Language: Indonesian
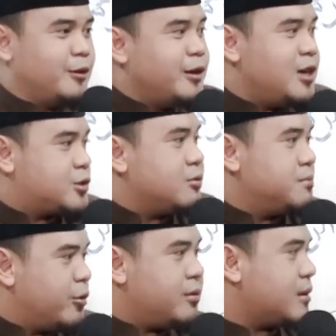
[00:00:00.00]
Ini
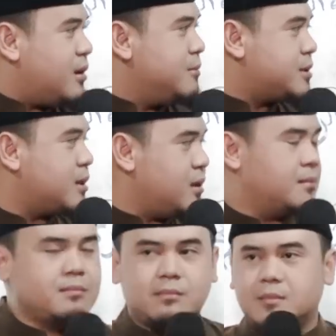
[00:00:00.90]
boneka bisa
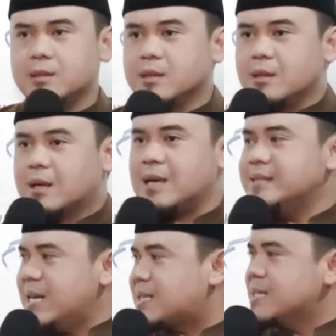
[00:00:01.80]

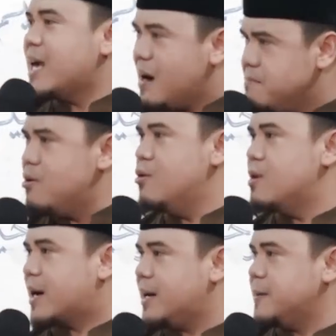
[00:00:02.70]
kan jadi
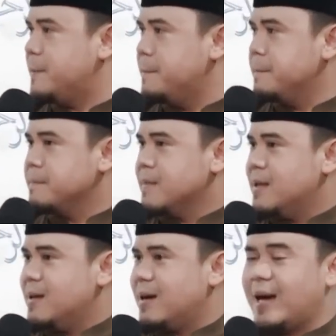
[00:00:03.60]
ternyambung kan?
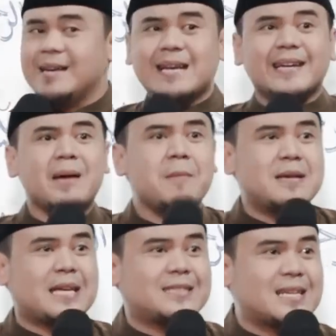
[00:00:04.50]
Nah, ini kenapa
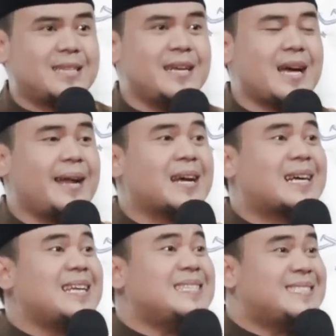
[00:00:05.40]
bisa terjadi? Ada
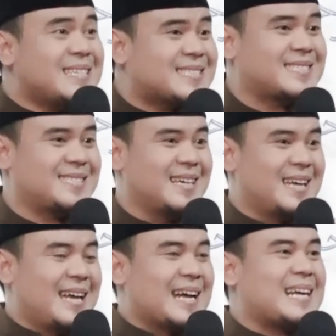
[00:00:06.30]
krisis.
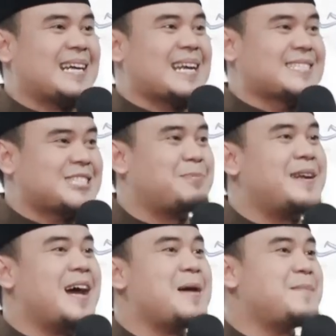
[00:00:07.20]
Krisis
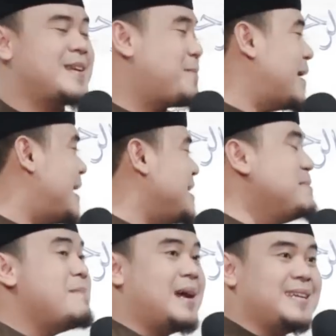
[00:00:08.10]
pada apa nih? Pada
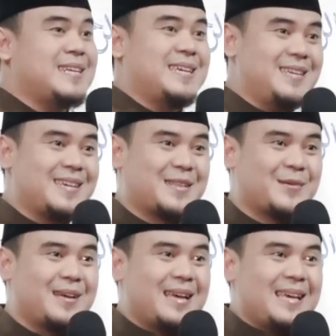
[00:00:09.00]
iman ini
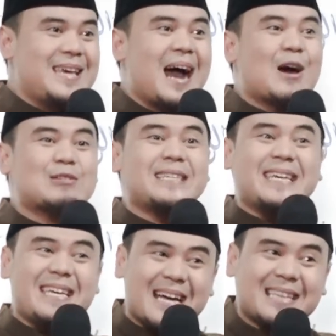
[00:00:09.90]
gitu. Yang harusnya
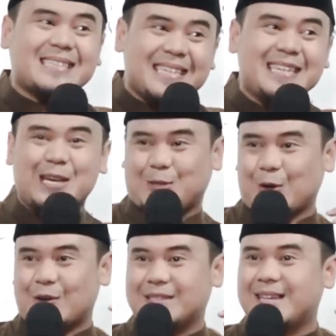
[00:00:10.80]
diingetin gitu
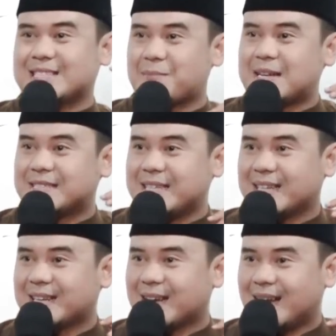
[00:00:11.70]
loh. Jelas sampai di sini
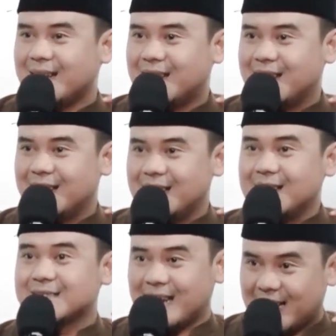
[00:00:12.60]
kira-kira?
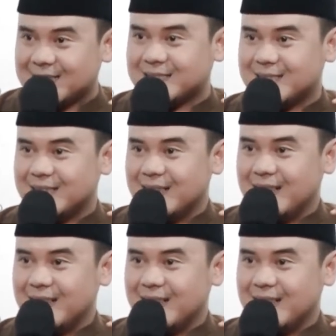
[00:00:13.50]
Jelas?